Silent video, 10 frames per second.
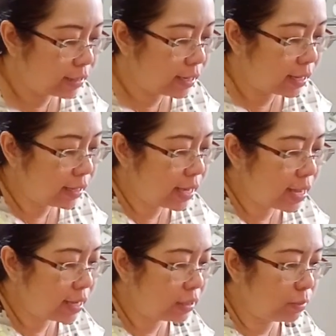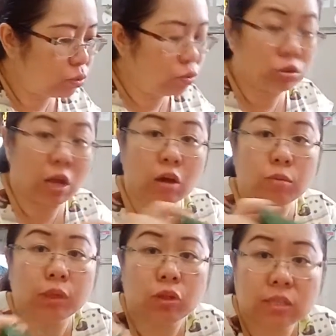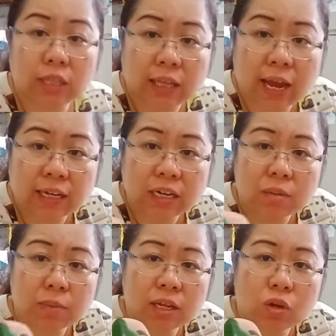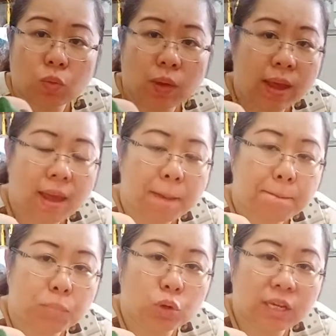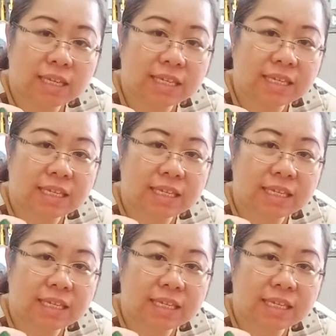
ada yang dibungkus daun bentuk segitiga ini namanya kue bugis